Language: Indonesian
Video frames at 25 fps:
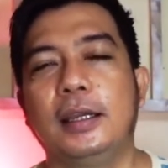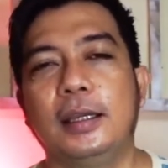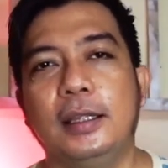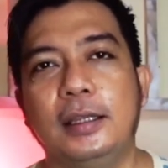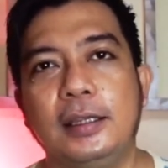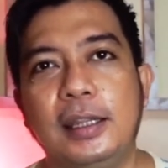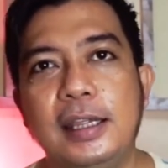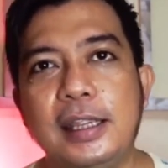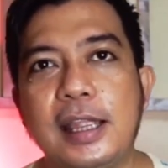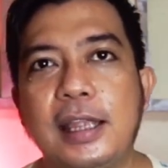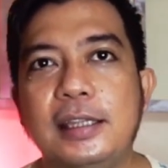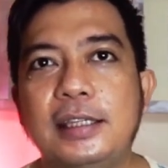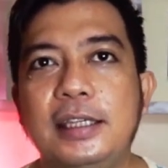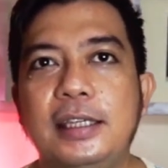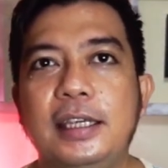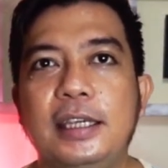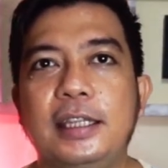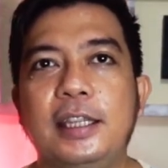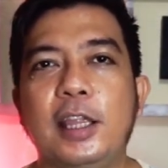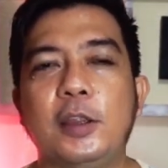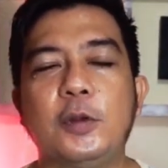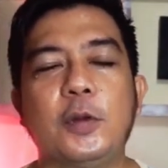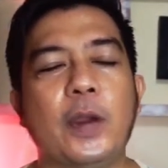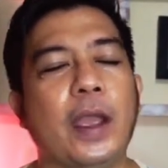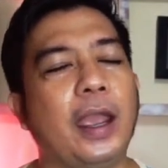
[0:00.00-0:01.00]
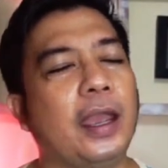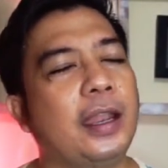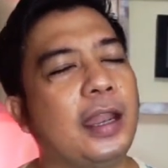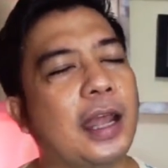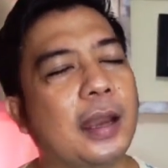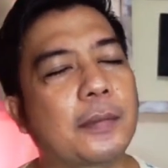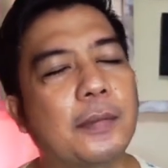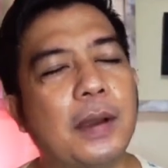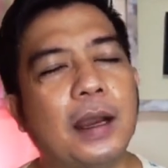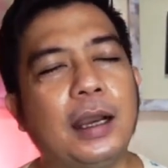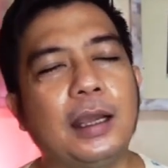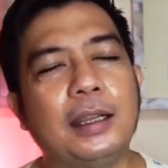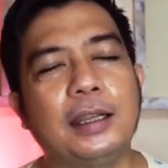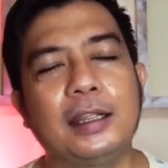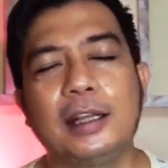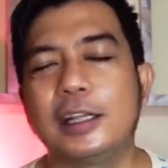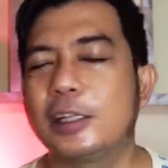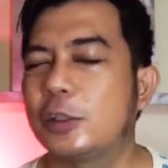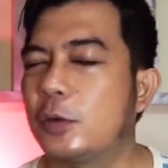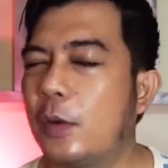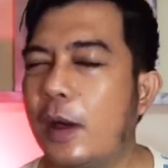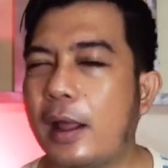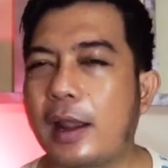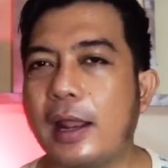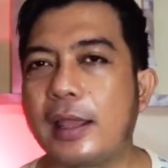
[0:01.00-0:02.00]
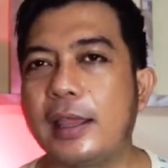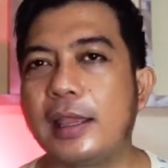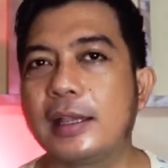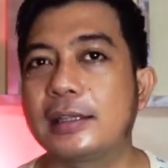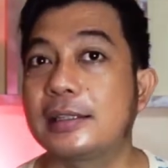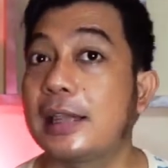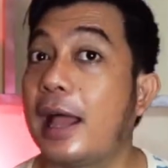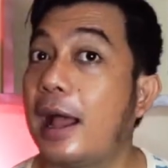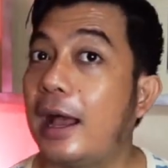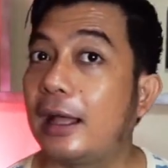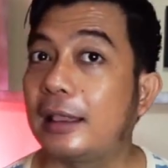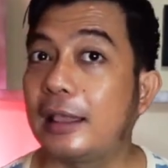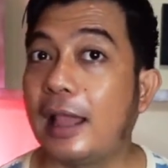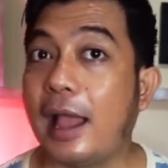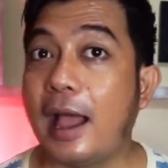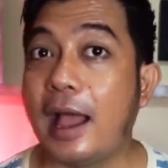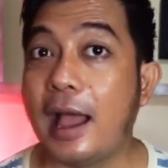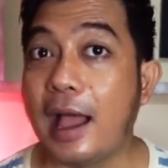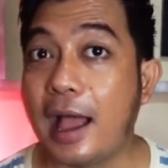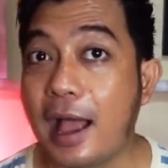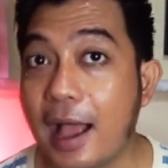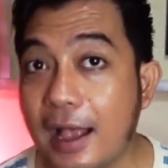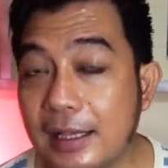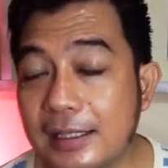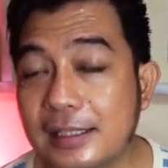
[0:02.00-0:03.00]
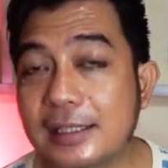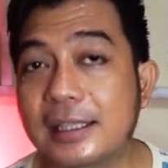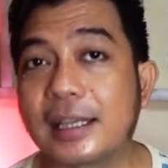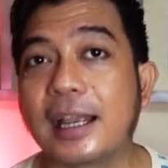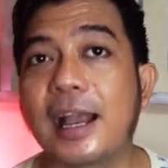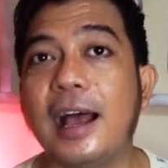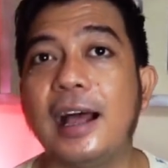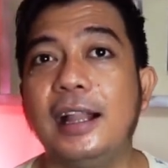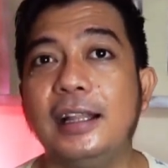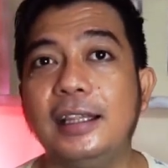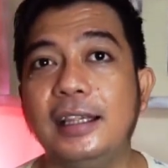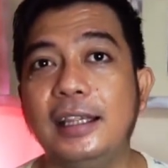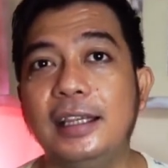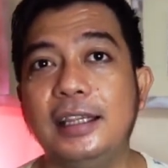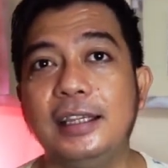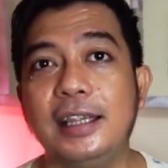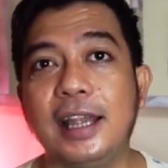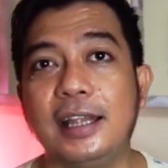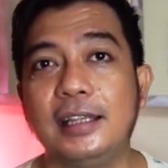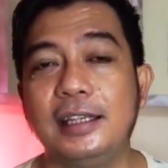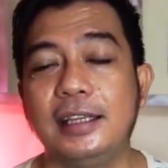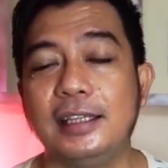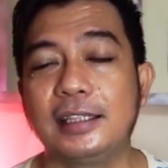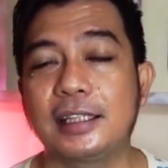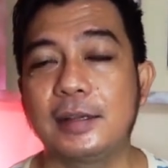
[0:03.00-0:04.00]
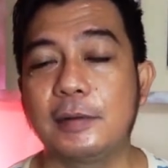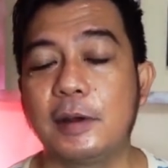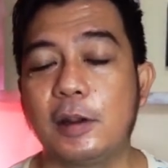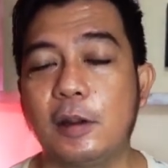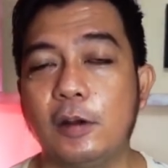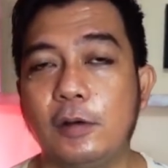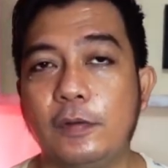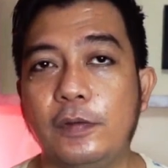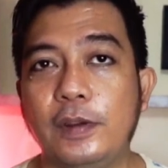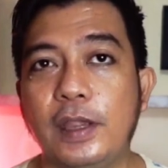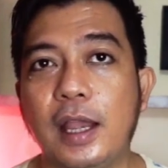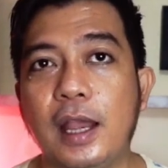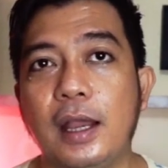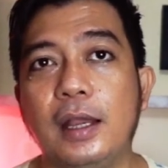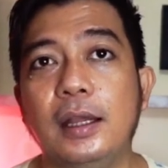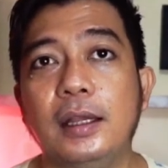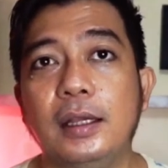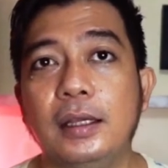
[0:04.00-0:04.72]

dia nyanyiinnya juga enak banget dengan suaranya sangat khas sekali dinyanyiin sama Novia